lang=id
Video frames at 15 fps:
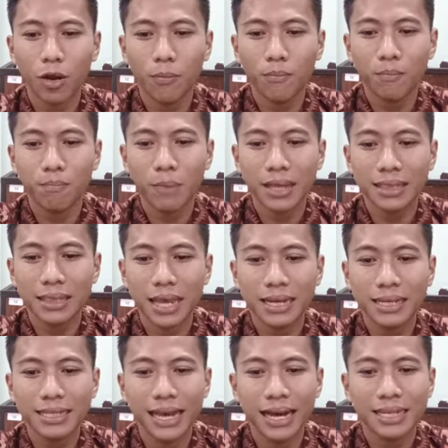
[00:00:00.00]

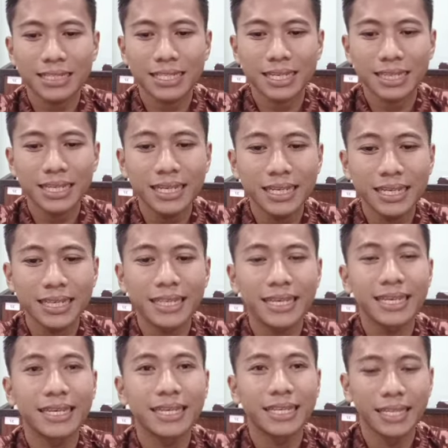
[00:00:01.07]
lompatan yang
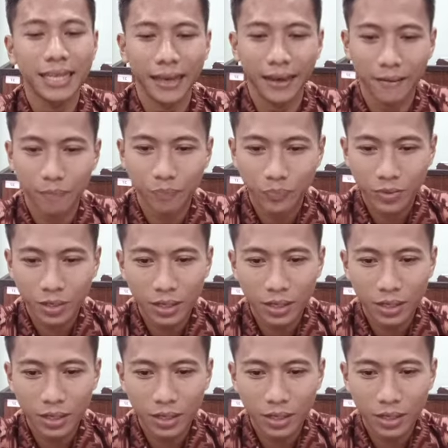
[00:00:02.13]
setinggi-tingginya.